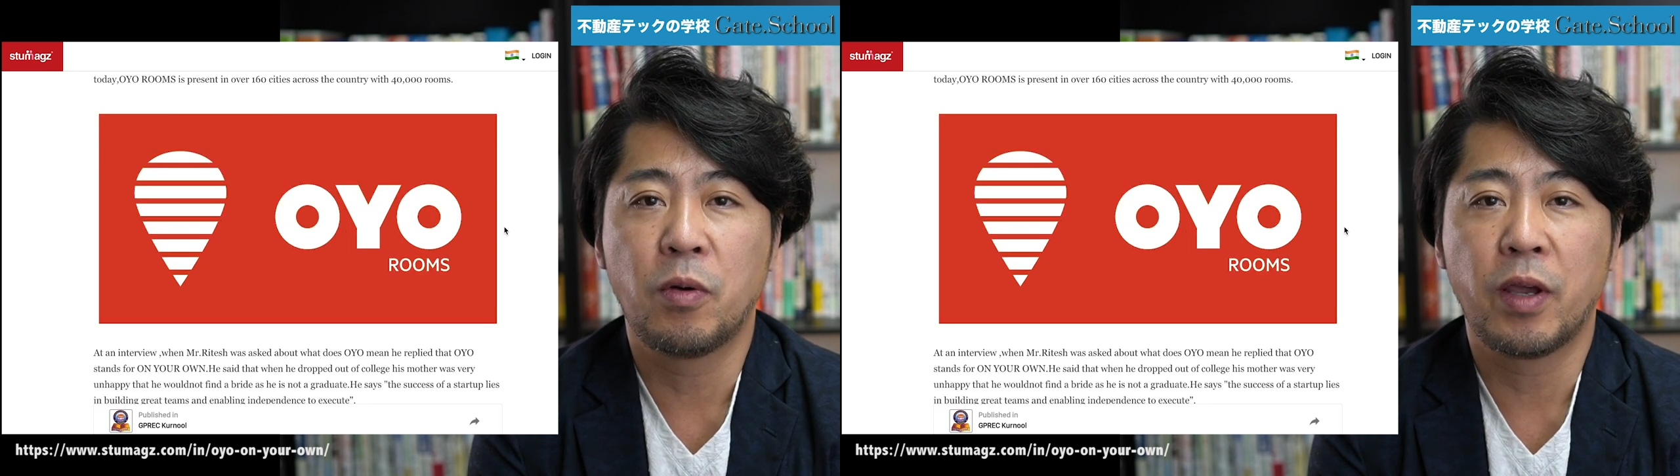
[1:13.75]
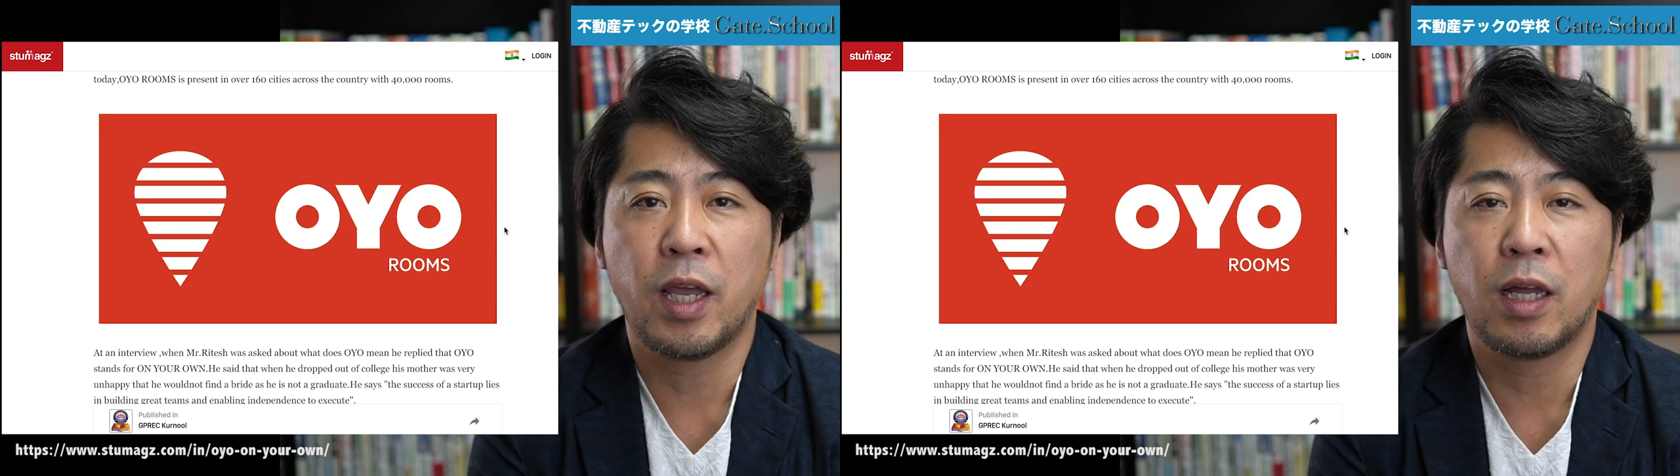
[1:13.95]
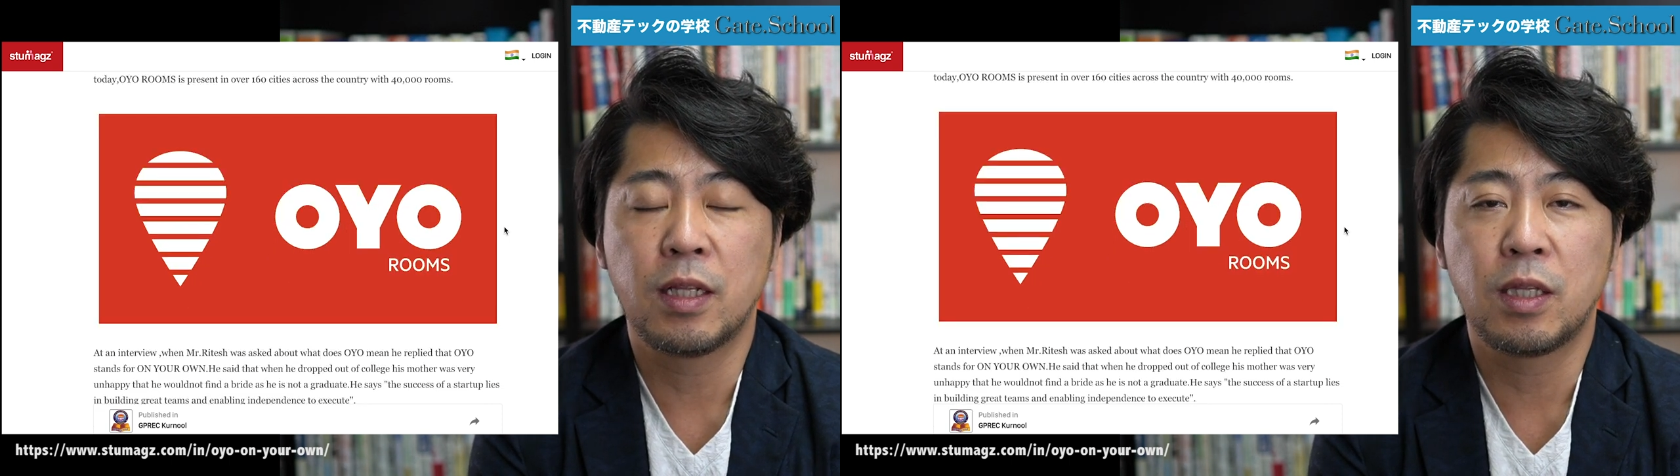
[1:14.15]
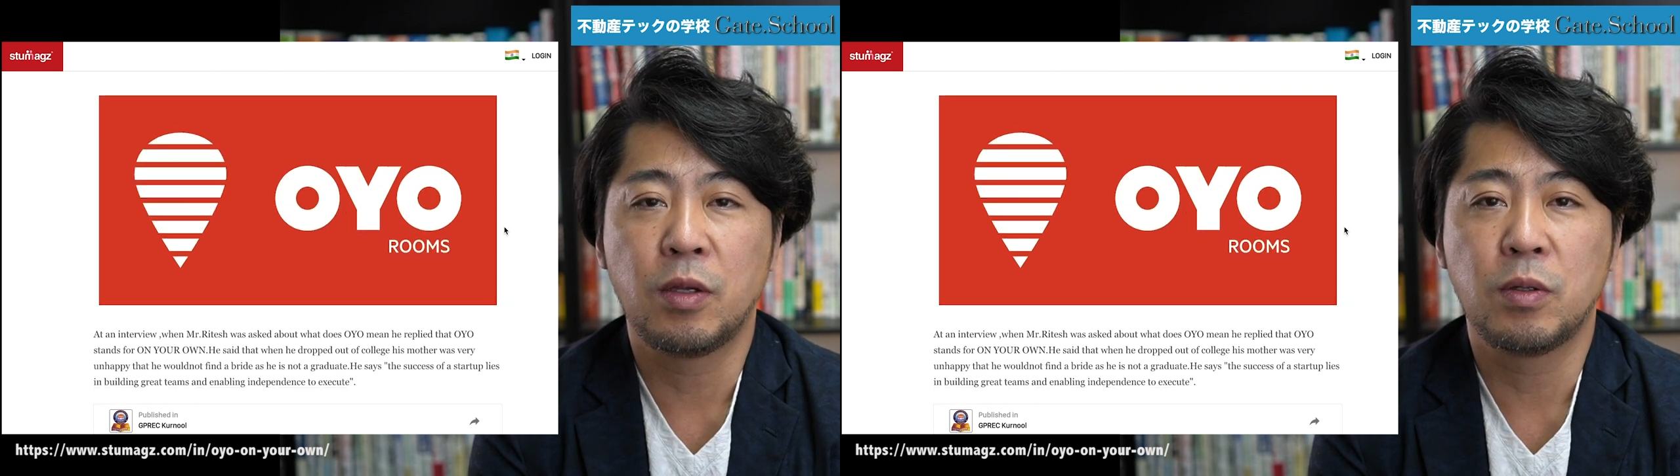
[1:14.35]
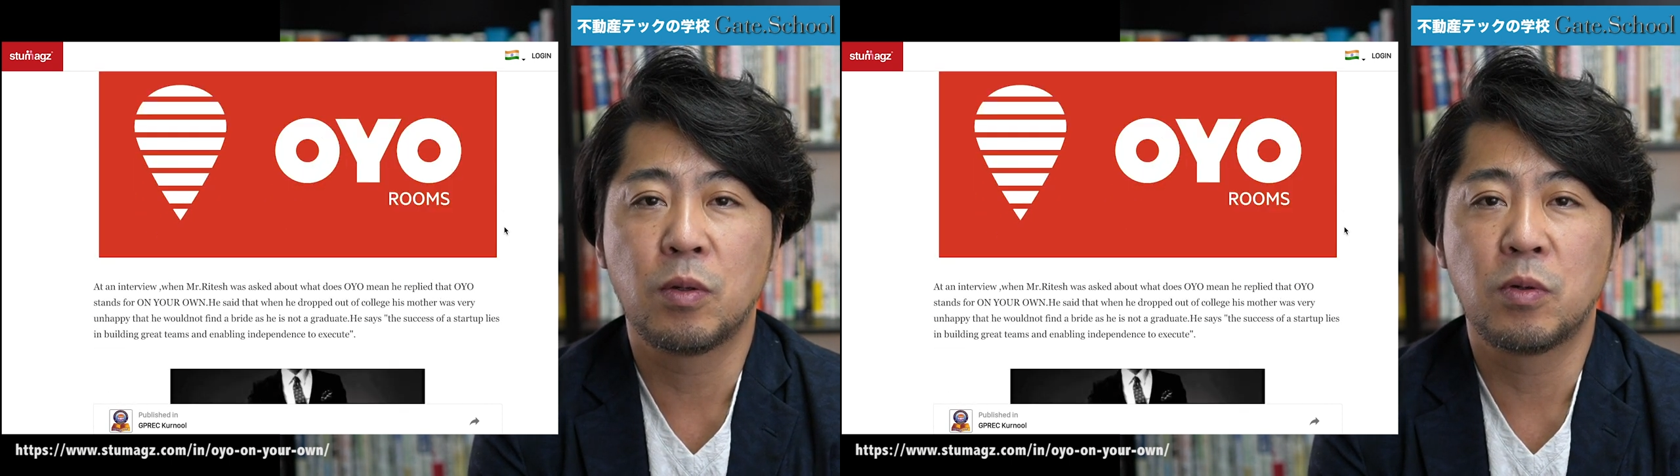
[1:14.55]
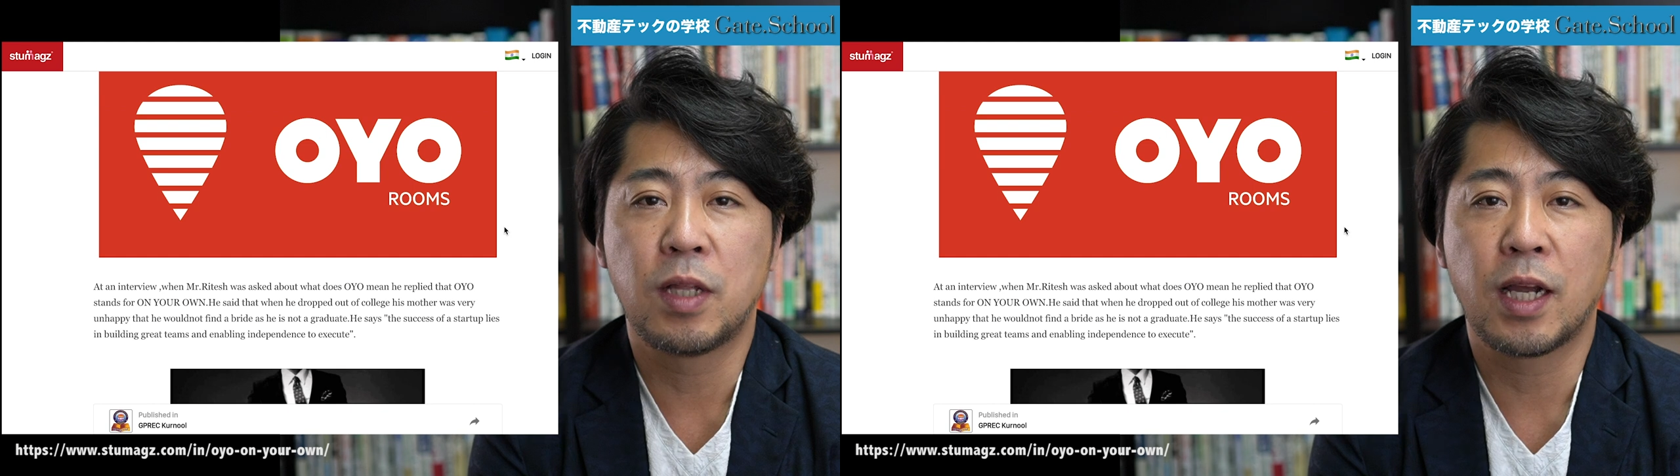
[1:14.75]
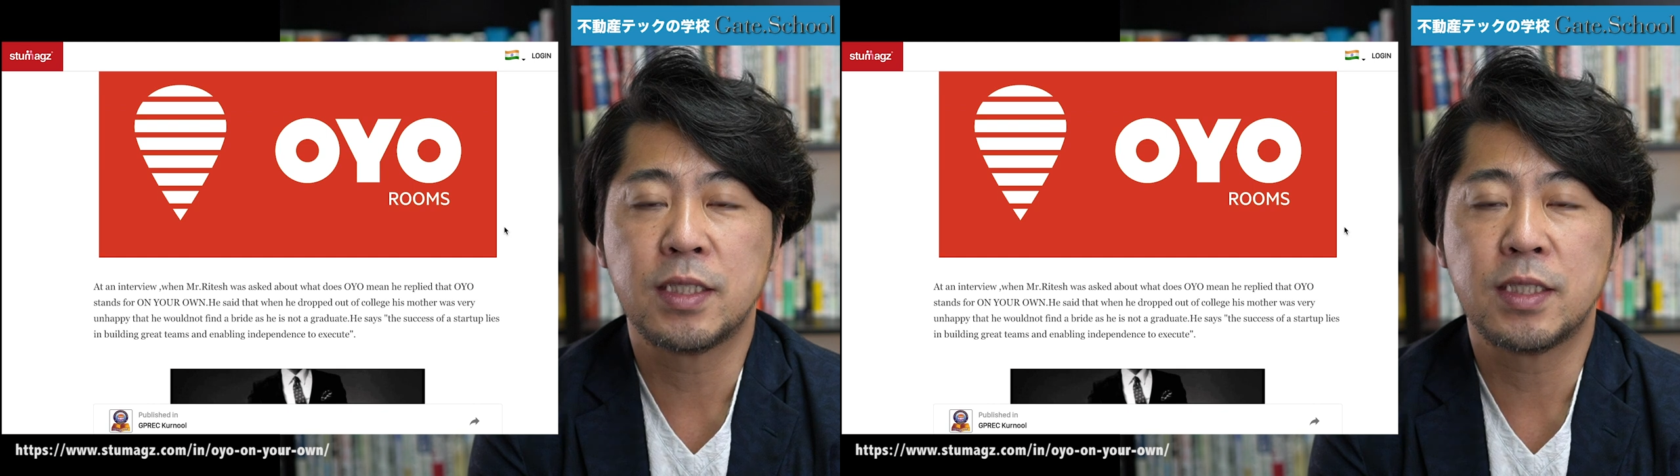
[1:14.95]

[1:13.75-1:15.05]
お部屋っていうところだ